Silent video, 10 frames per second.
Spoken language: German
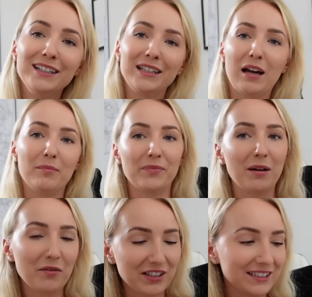Ja,
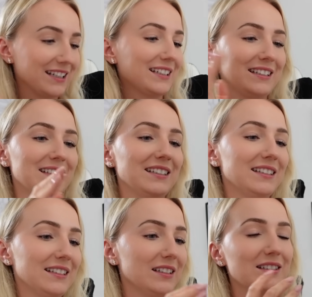aber wie gesagt, es,
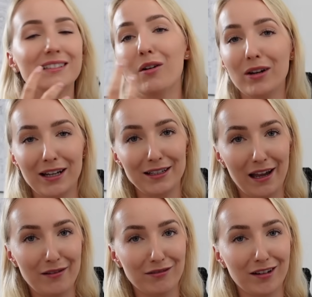ist, es dauert halt
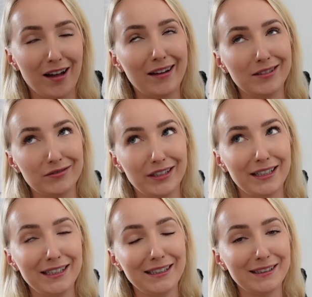einfach ein
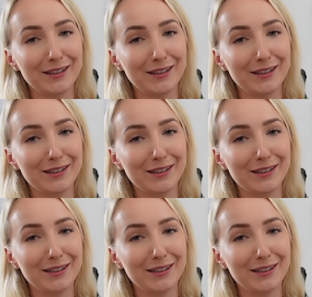wenig.